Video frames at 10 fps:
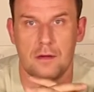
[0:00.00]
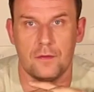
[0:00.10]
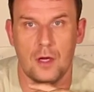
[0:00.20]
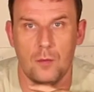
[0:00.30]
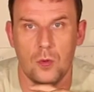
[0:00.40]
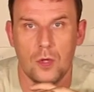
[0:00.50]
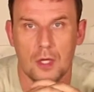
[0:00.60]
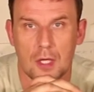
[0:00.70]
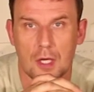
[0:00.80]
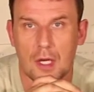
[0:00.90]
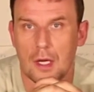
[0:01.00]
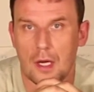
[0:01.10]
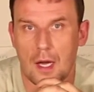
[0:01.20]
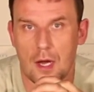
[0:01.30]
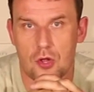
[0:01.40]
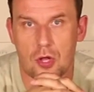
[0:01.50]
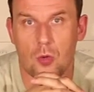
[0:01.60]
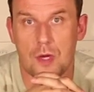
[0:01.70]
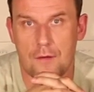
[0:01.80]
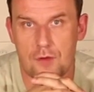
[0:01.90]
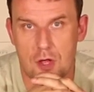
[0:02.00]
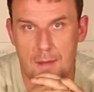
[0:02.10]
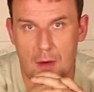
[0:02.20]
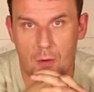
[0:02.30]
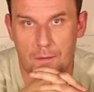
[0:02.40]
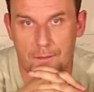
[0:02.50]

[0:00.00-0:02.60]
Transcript: w domu, szczególnie w zimę.